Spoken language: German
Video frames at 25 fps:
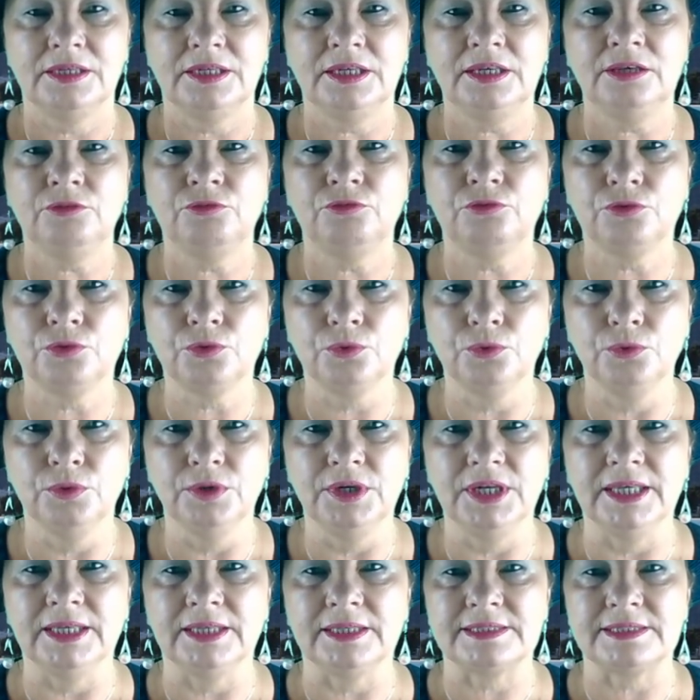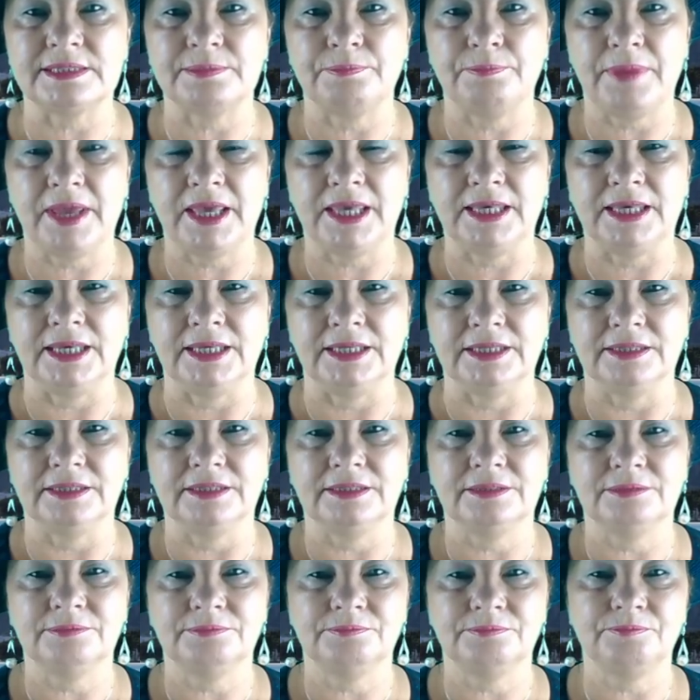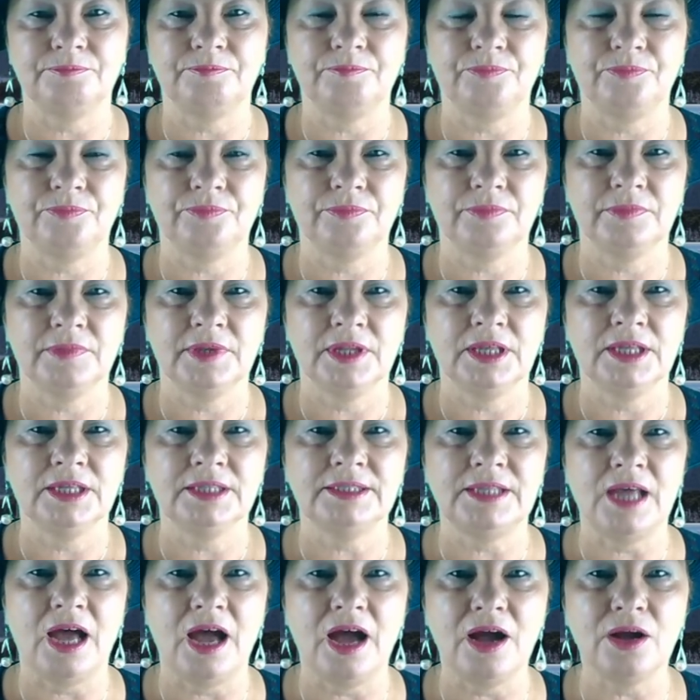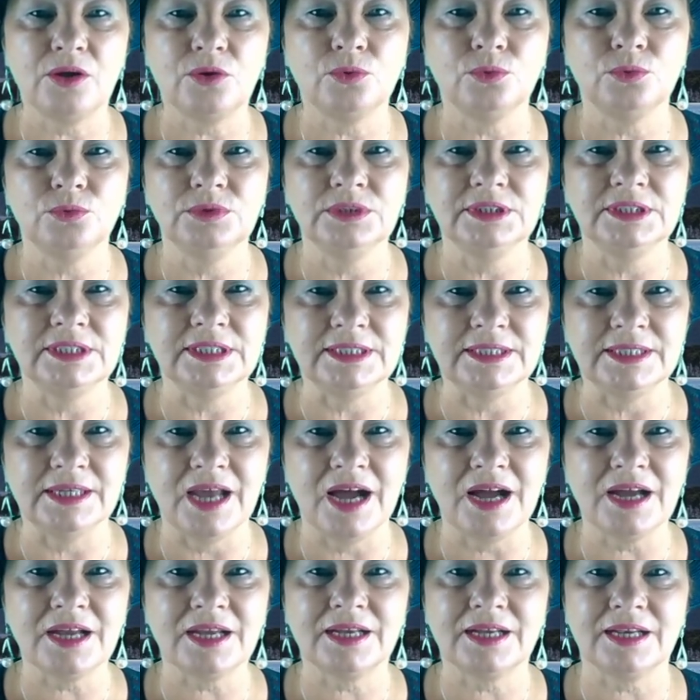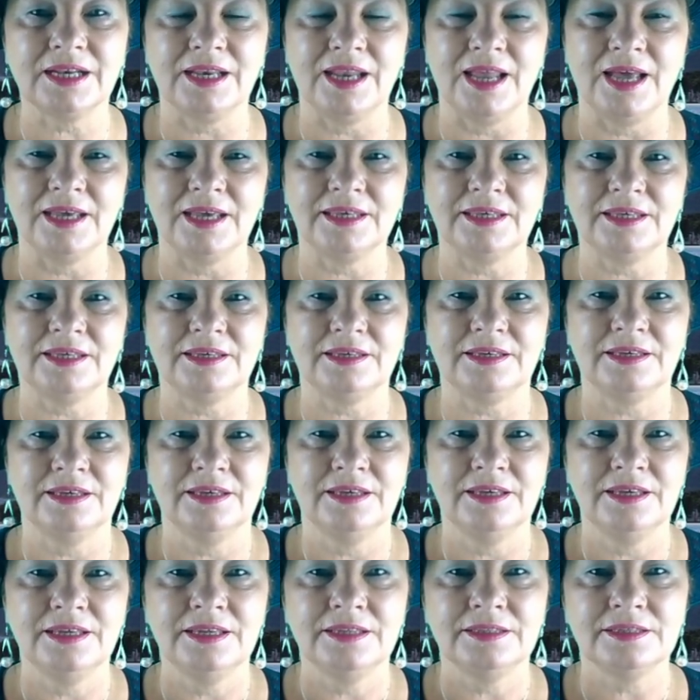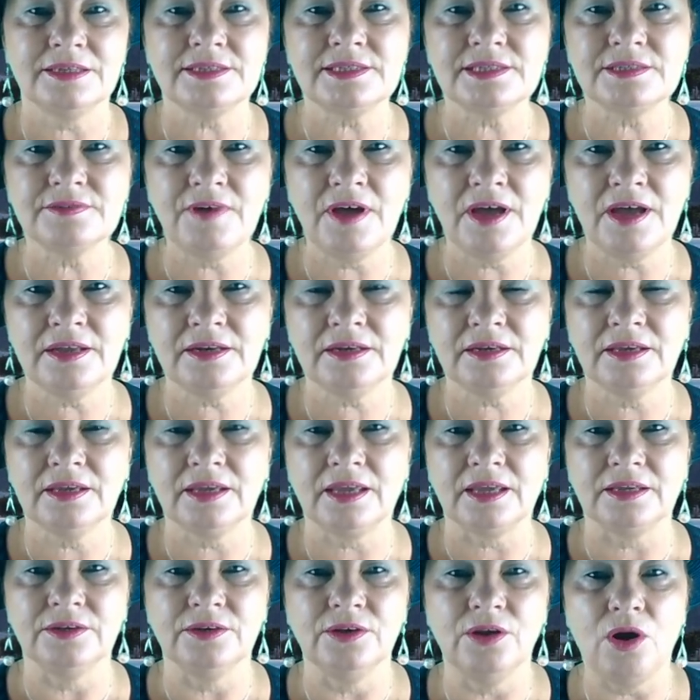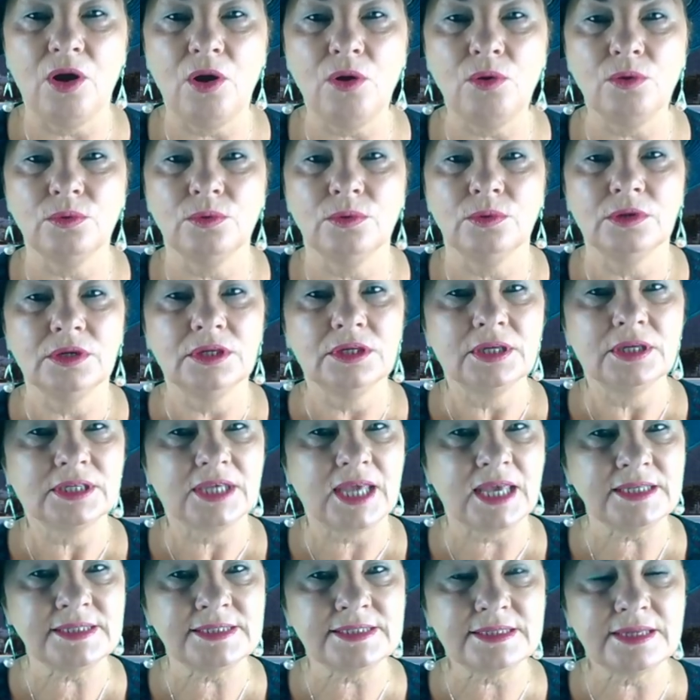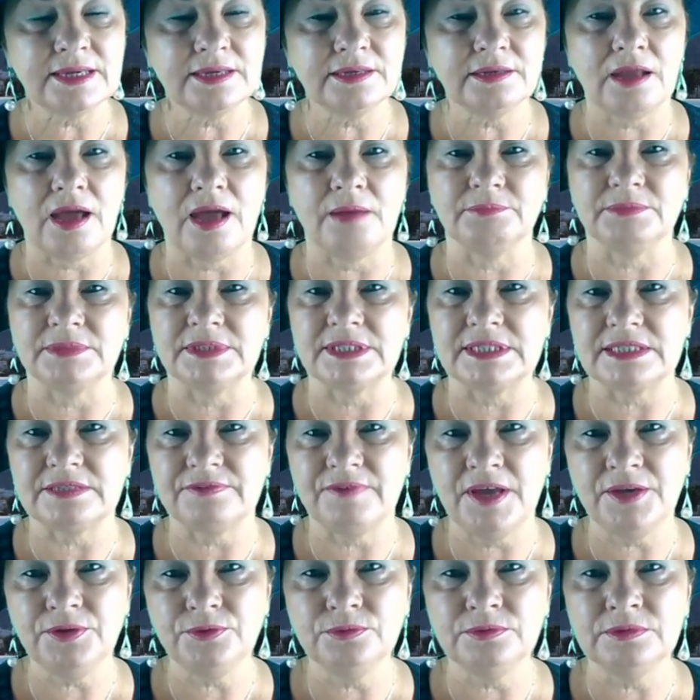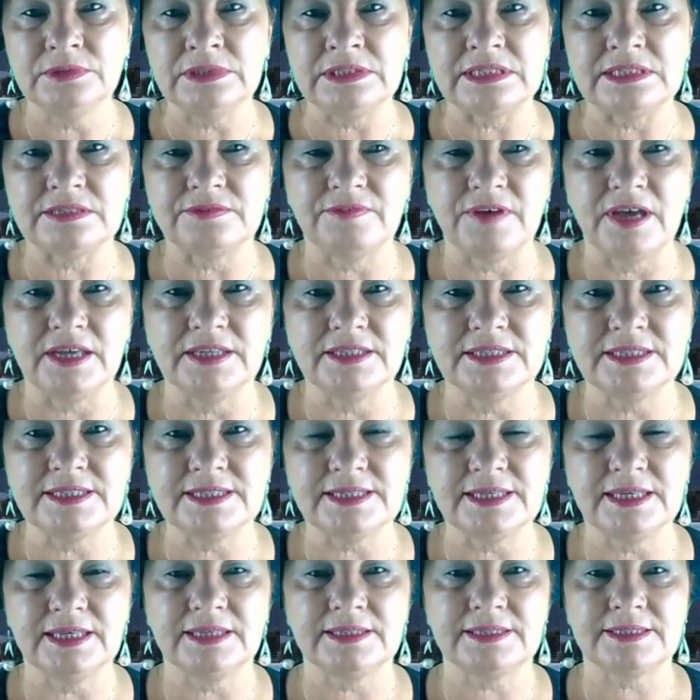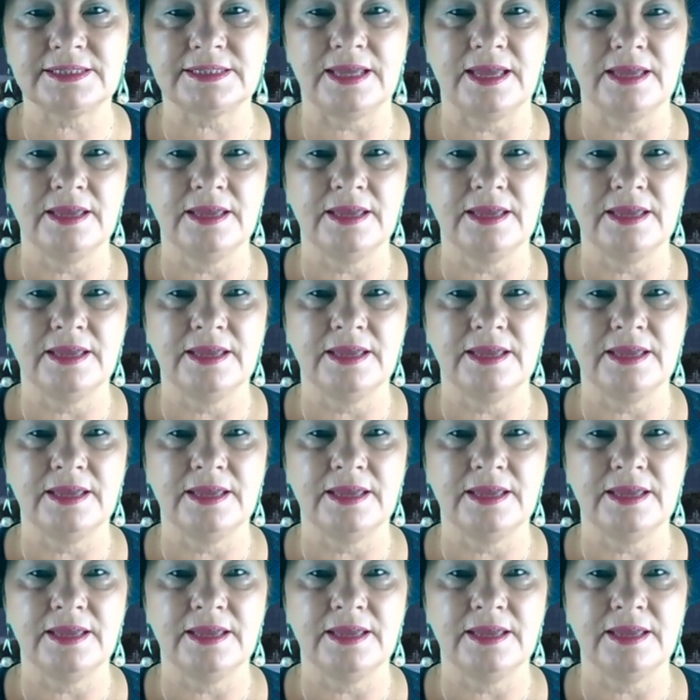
Die Frühlingsbeginn Tag und Nacht gleich das war genau gestern am 22.